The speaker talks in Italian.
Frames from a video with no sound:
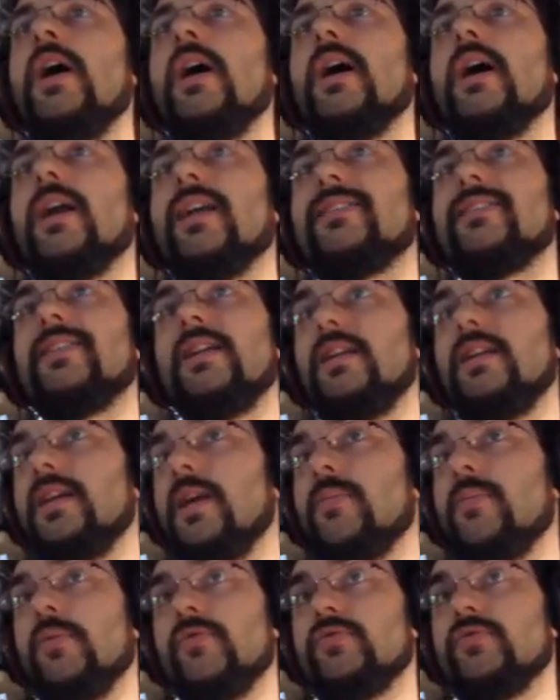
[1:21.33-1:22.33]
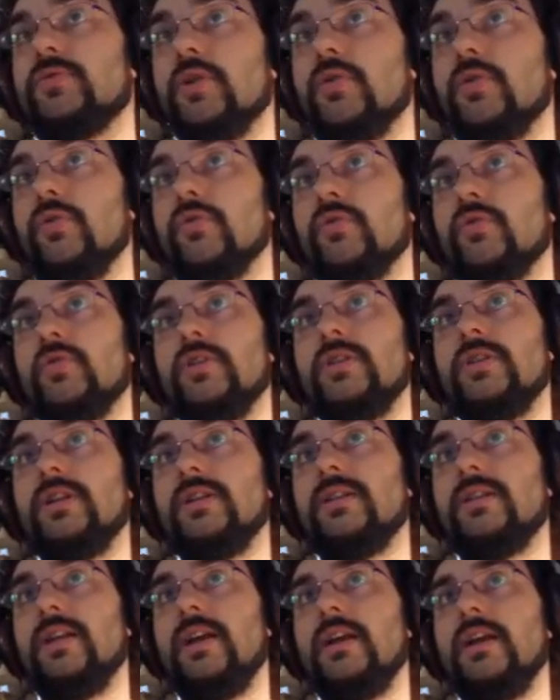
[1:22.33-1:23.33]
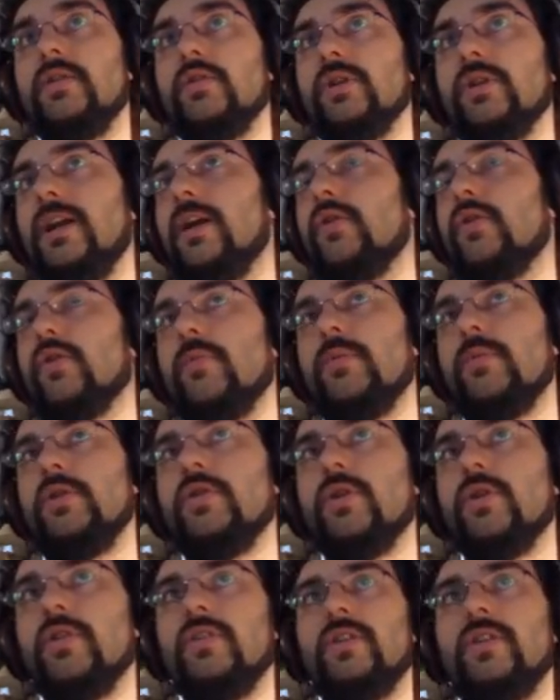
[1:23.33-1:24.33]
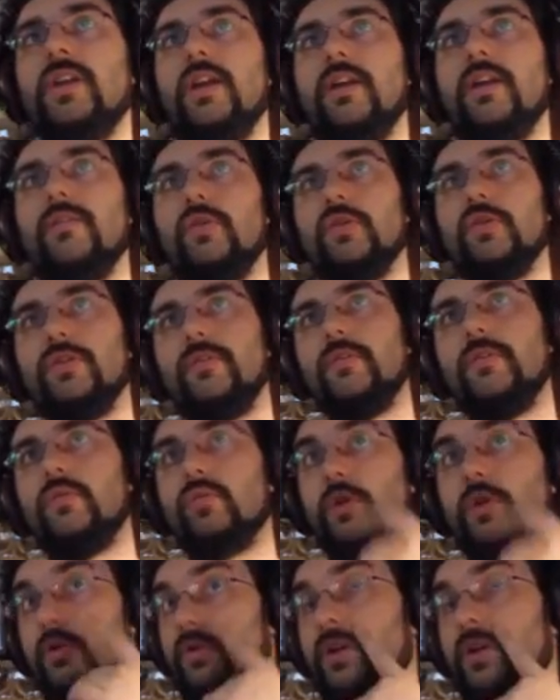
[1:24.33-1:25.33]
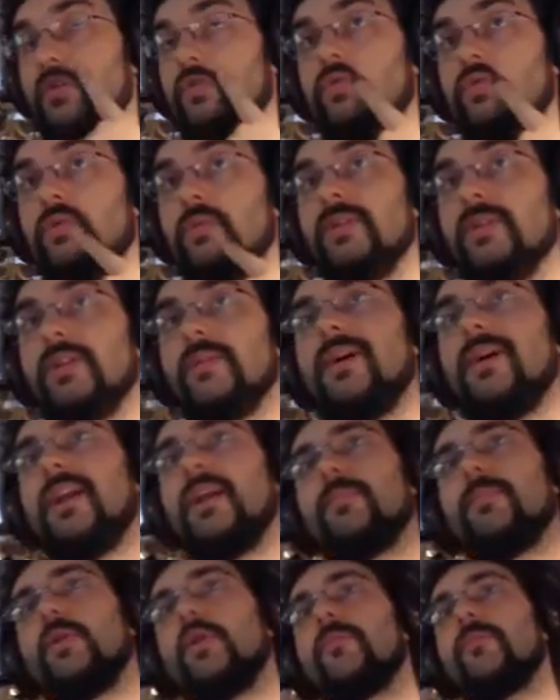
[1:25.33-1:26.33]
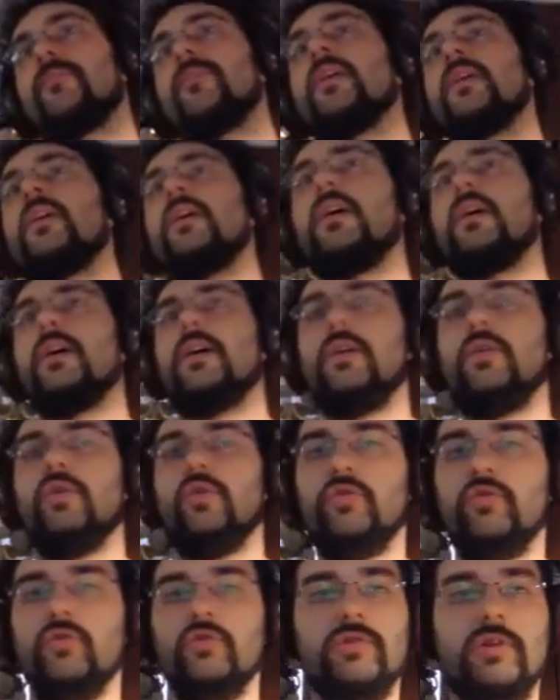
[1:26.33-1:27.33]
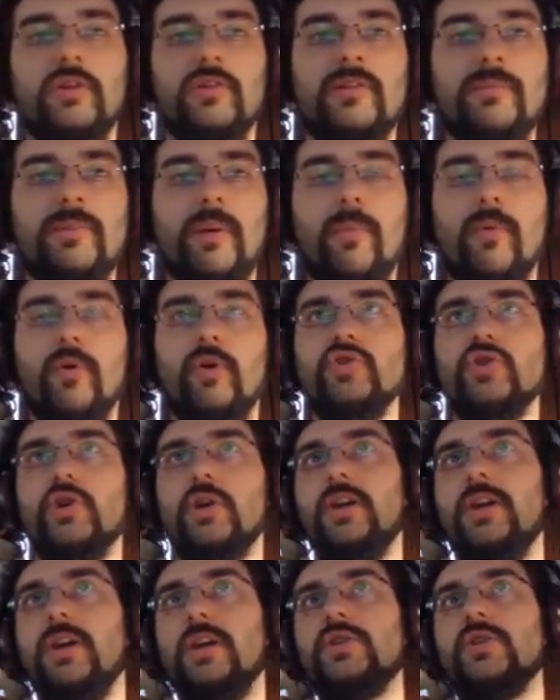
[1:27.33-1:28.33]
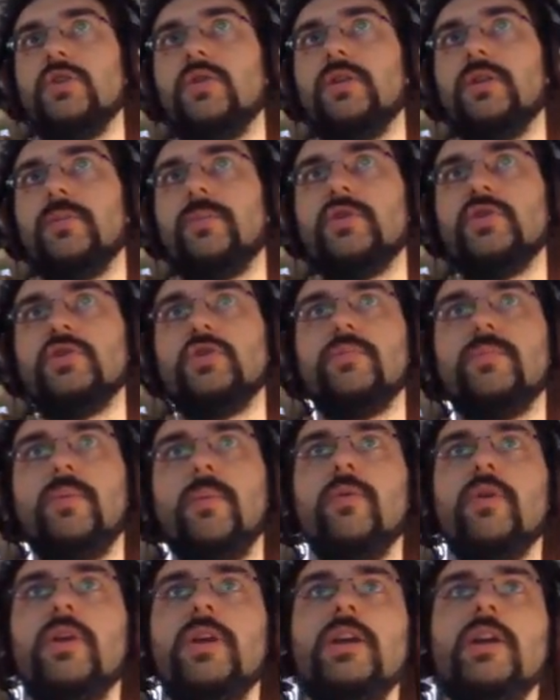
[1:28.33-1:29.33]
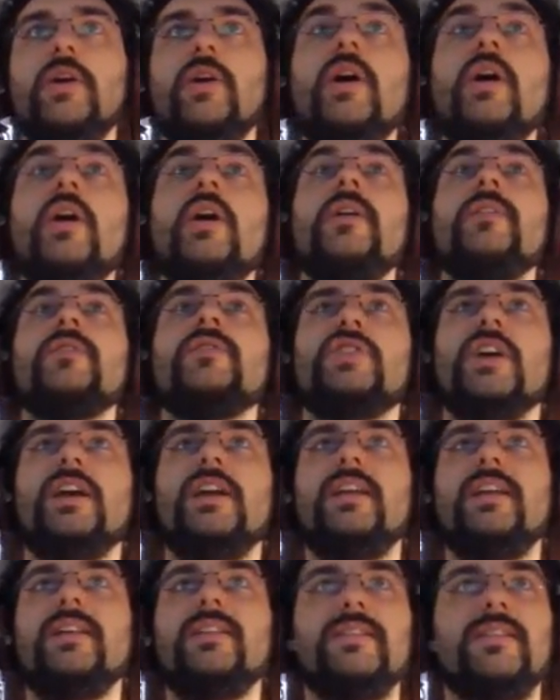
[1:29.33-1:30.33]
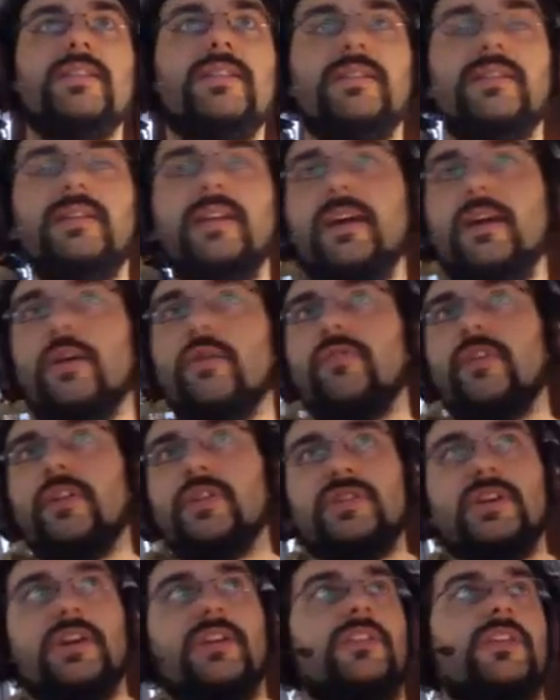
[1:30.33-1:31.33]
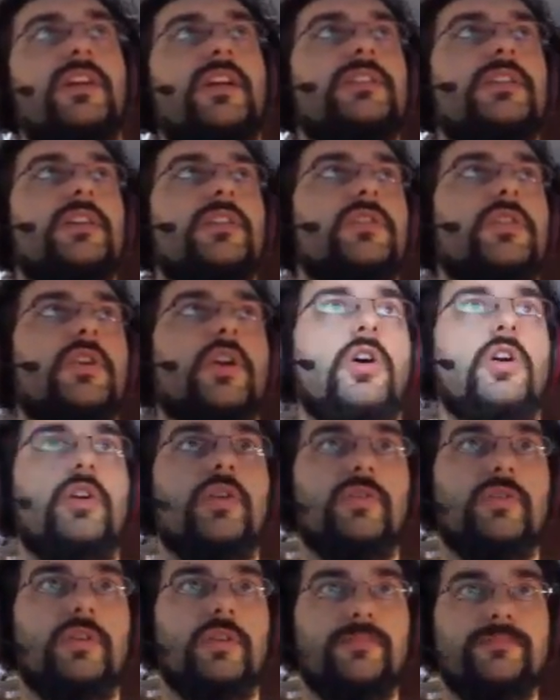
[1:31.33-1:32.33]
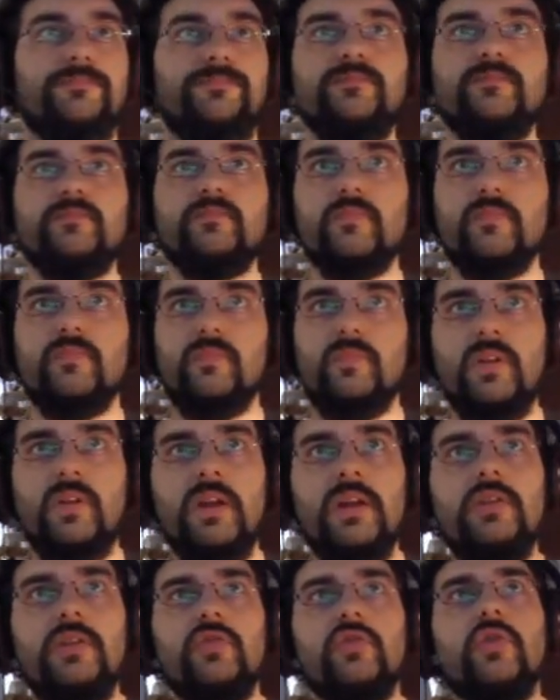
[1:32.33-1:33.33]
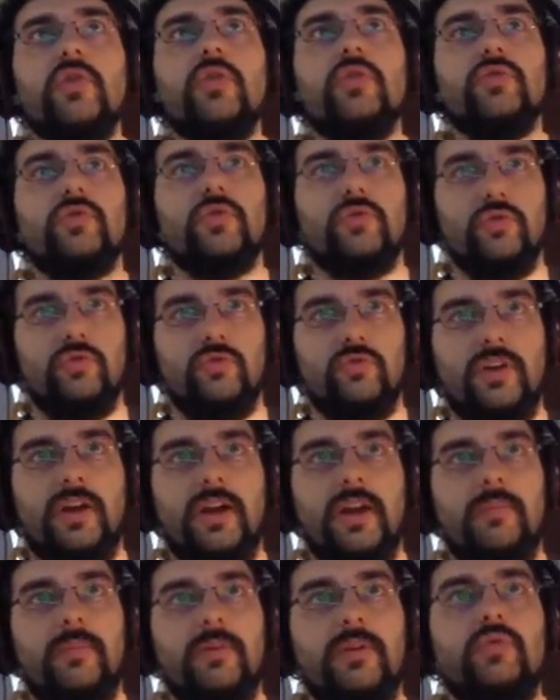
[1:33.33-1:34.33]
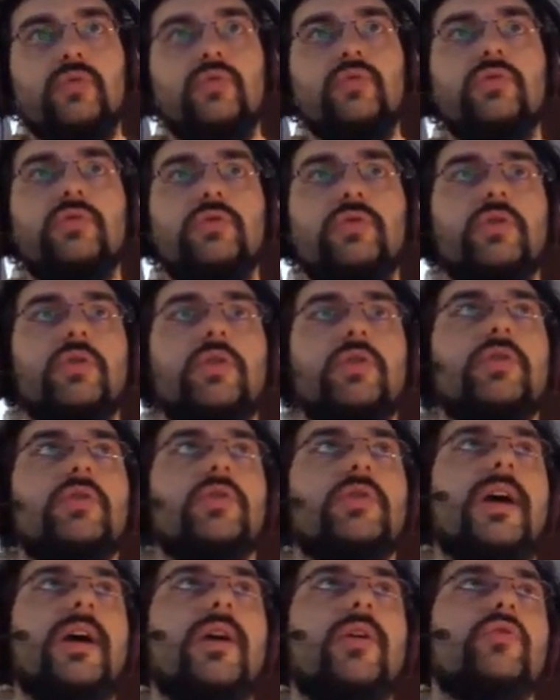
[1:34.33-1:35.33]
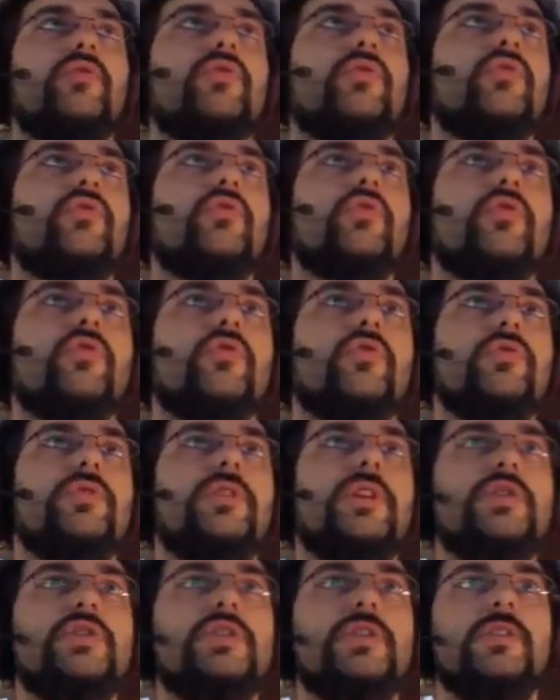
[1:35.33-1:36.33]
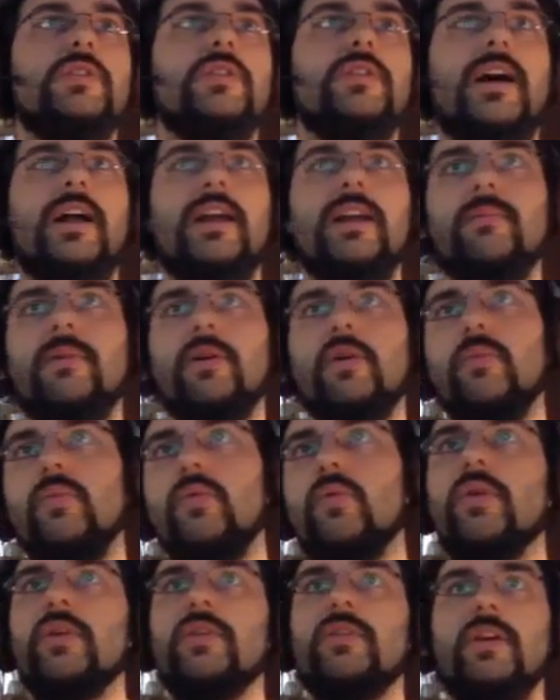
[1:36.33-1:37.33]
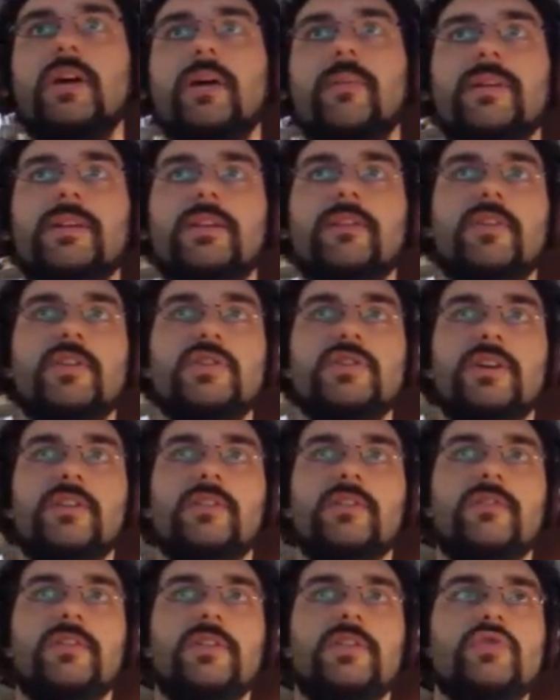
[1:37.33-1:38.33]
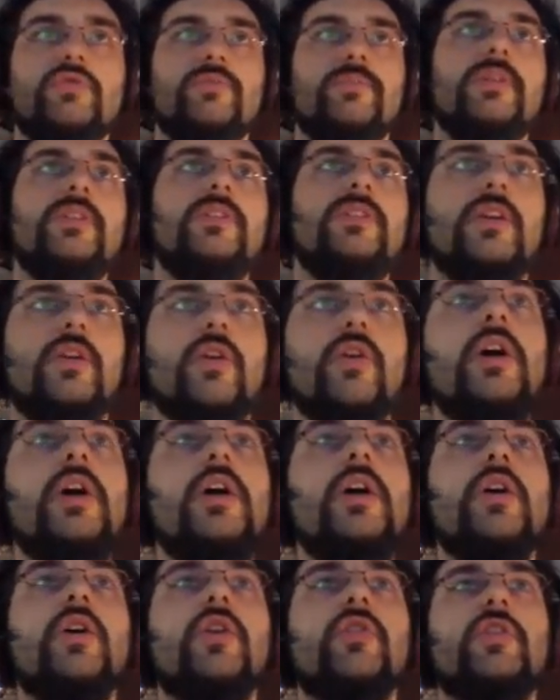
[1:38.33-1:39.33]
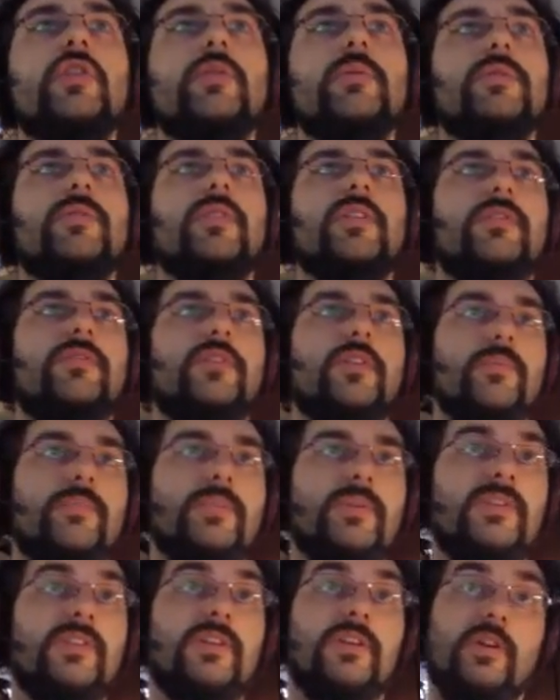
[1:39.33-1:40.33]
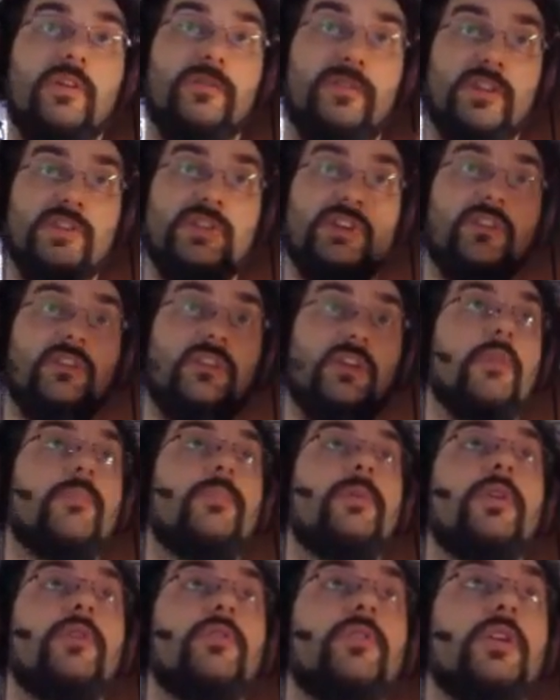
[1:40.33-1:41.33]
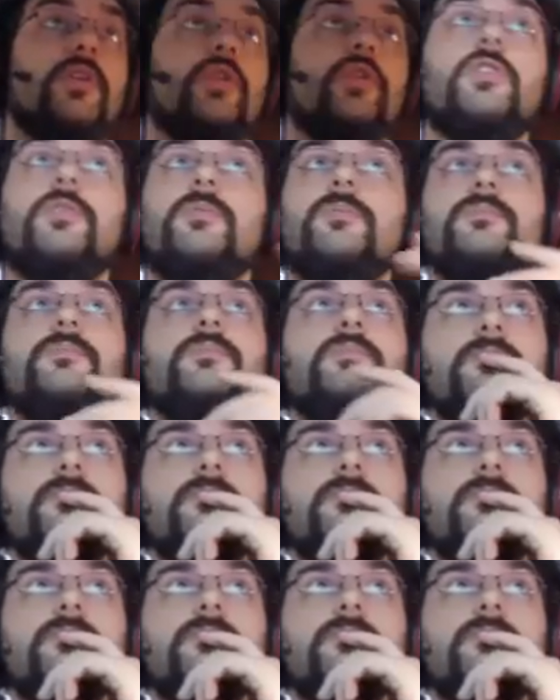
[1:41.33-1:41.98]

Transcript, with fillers: Eh, la serie di Game of Thrones di Telltale non è la loro migliore serie a livello di avventure, non è assolutamente male, però eh, loro scontano sempre pochi giochi e 50% è un po' pochino. C'è l'intero franchise di Elder Scrolls in sconto con Skyrim e tutto, non, è, non, sono sconti eccezionali, ma comunque se amate franchise fateci un pensiero, così come dovreste fare un pensiero alla franchise di Company of Heroes,